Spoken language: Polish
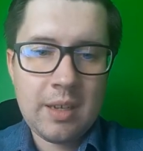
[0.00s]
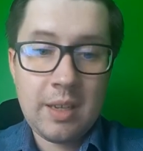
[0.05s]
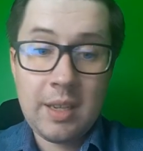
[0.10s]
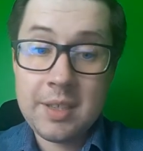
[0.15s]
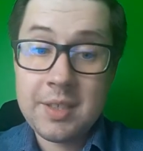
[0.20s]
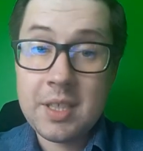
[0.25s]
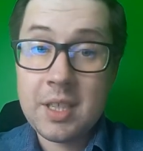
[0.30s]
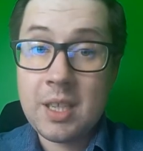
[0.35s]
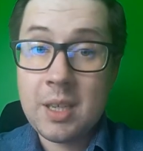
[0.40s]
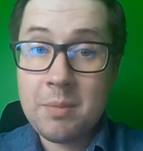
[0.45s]
ja
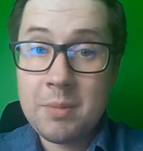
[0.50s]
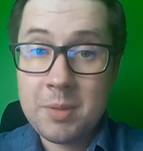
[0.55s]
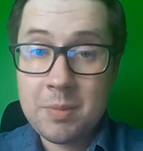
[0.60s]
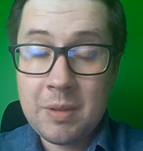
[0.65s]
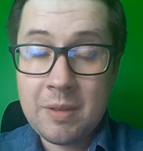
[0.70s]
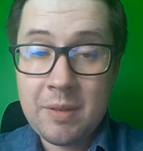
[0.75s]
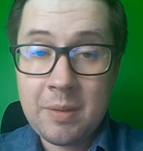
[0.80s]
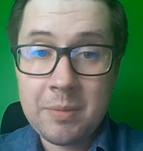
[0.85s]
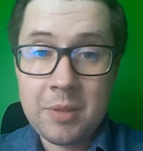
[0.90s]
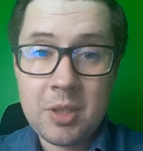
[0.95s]
z takimi
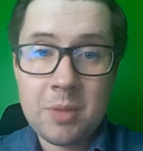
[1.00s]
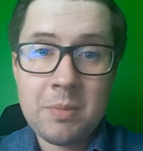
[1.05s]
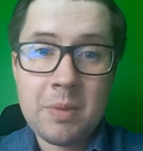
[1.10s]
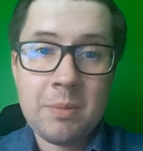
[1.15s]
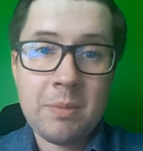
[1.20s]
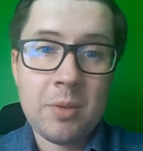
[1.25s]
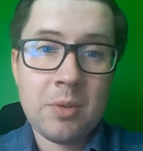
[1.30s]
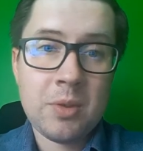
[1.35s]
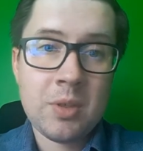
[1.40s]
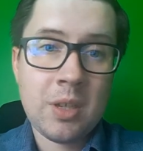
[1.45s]
sprawami też
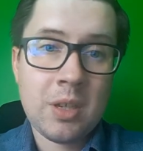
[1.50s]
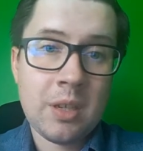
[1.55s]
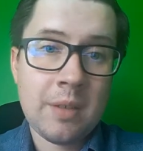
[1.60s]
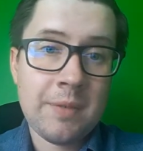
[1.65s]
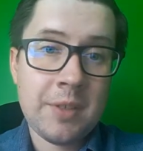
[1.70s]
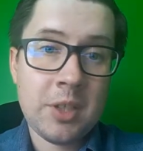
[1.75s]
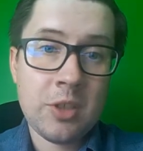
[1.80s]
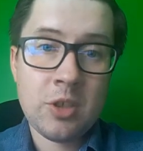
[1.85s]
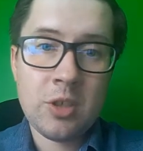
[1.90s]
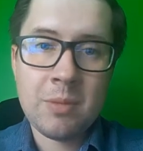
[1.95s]
miałem do czynienia,
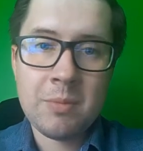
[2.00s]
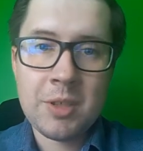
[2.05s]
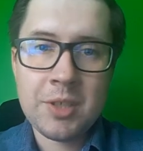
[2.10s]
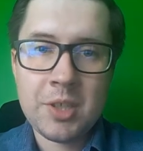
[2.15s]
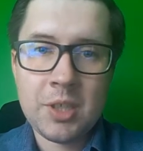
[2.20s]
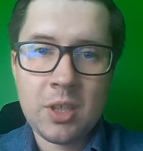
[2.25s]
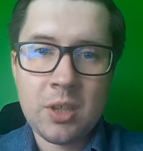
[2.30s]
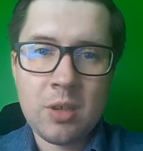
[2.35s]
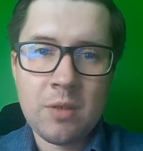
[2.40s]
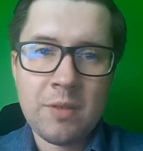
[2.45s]
więc jeżeli
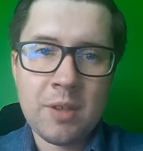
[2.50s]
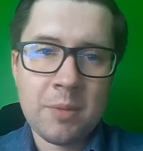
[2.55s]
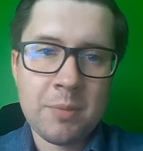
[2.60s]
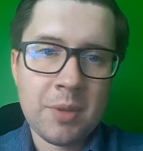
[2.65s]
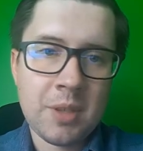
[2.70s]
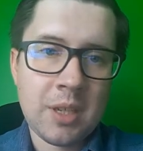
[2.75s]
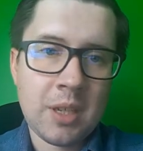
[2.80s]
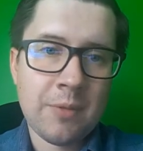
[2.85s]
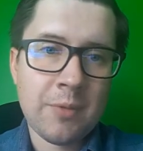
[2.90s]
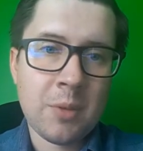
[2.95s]
macie jakiekolwiek
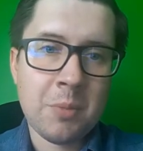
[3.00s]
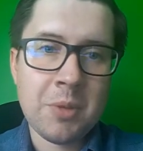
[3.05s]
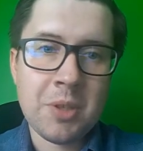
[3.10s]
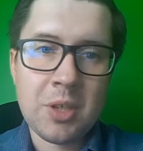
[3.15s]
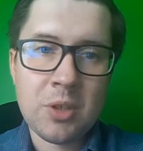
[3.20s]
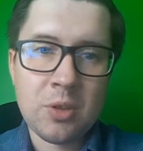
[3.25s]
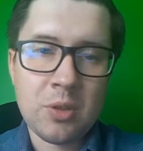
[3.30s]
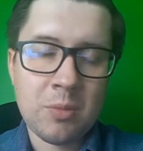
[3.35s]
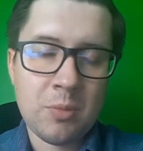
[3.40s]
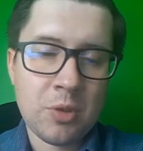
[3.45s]
pytania w
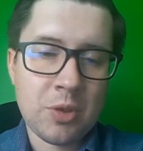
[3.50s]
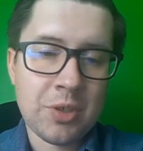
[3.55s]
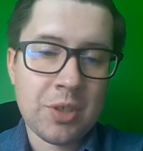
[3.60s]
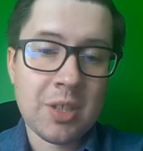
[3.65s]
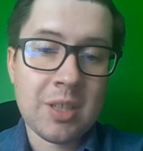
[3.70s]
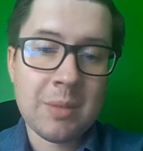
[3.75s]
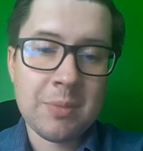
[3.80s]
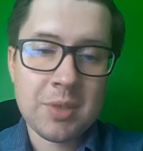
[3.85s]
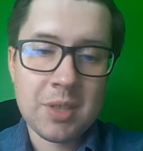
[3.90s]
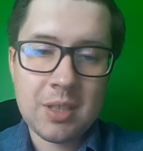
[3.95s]
komentarzu, to możecie je
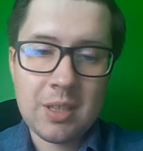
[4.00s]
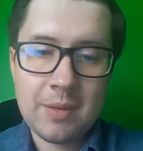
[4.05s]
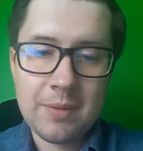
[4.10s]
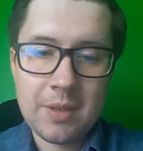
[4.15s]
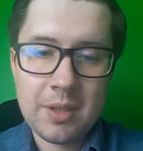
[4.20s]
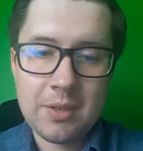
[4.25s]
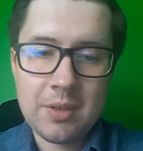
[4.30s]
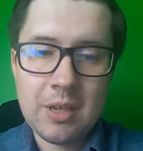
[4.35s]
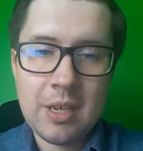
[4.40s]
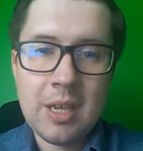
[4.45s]
tam
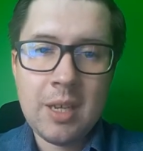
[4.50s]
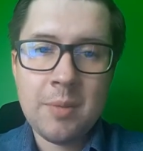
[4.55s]
zadawać.